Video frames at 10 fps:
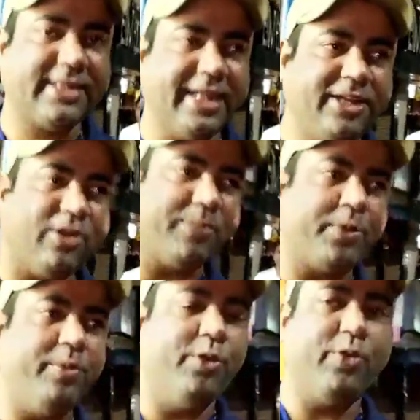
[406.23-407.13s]
इसके लिए तो
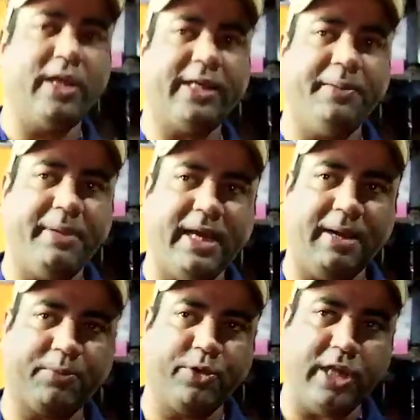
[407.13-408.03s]
आपको ये बोलूँगा कि मैं
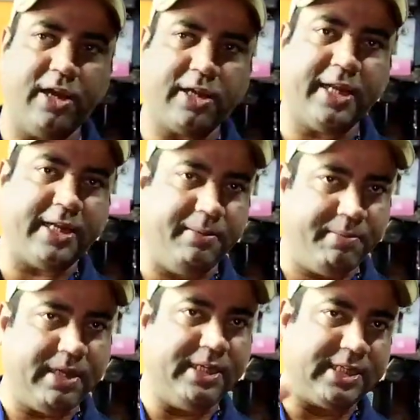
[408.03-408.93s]
आपको यहाँ का एक
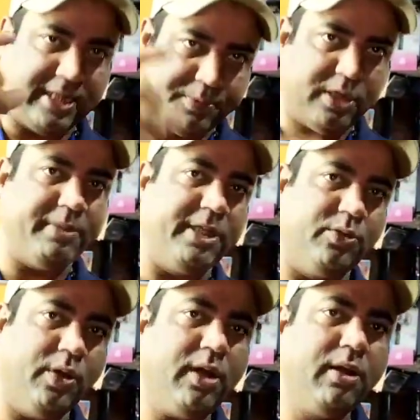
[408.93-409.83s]
नंबर डिस्क्रिप्शन में दे
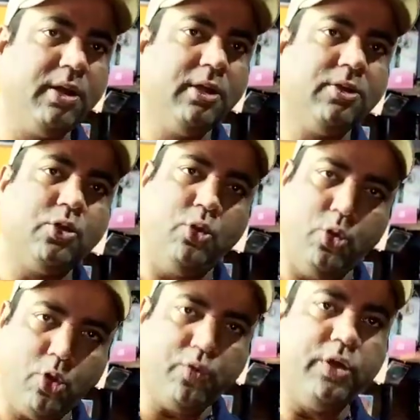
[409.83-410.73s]
दूंगा तो
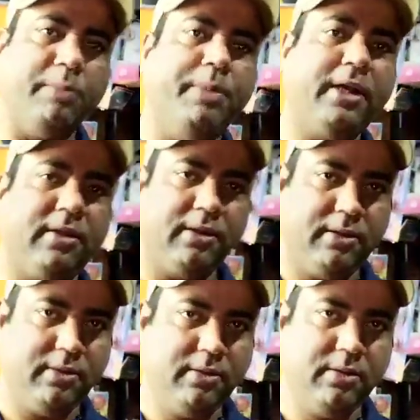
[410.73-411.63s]
लोग वो नंबर
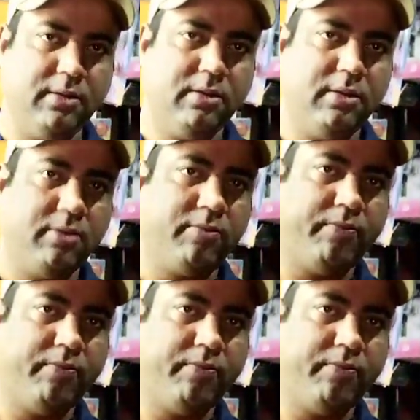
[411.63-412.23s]
नंबर